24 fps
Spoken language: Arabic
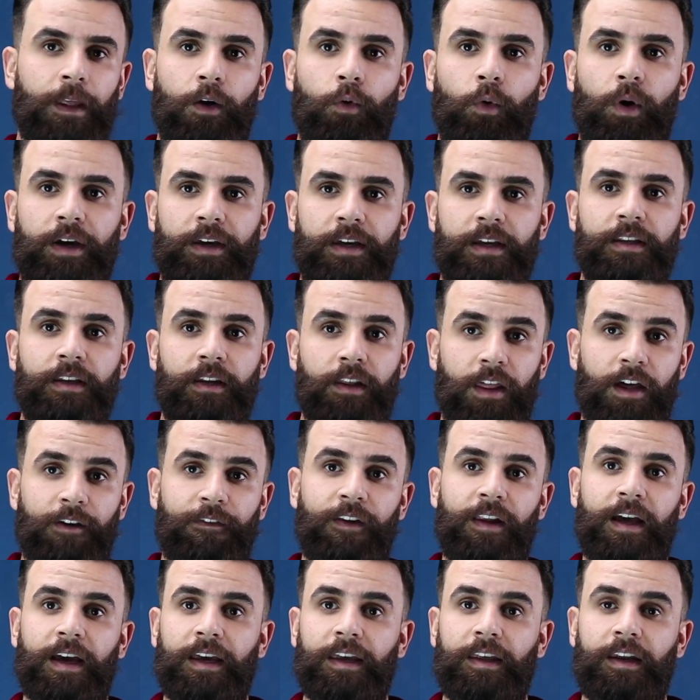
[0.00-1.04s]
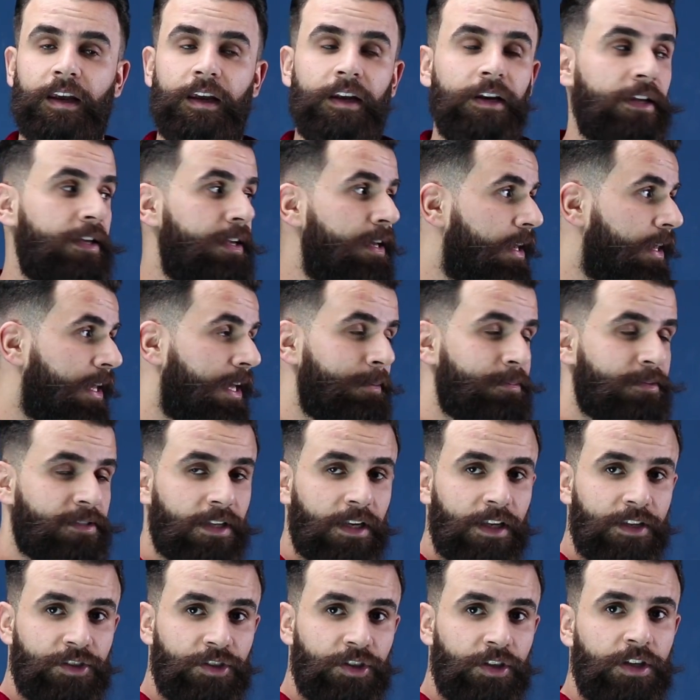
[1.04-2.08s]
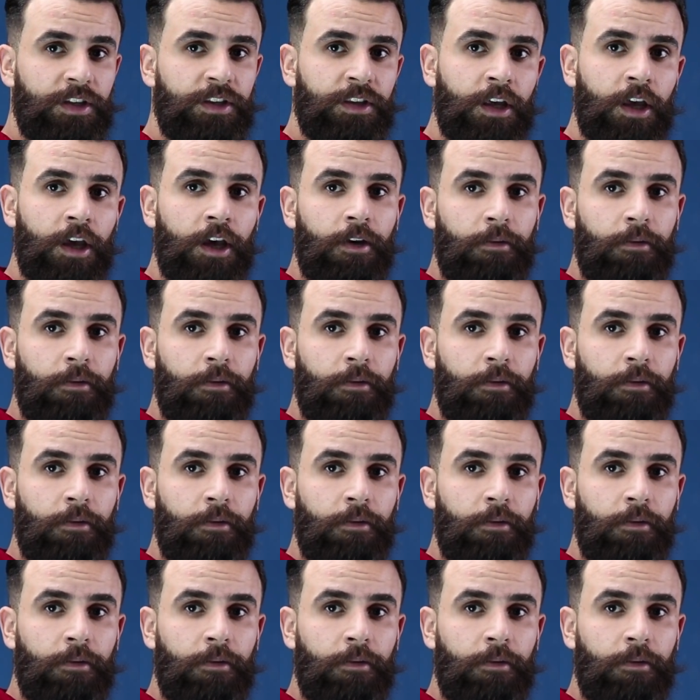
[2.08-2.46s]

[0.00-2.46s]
واكيد الاضافه الاخيره اللي هي القمصنه الجلد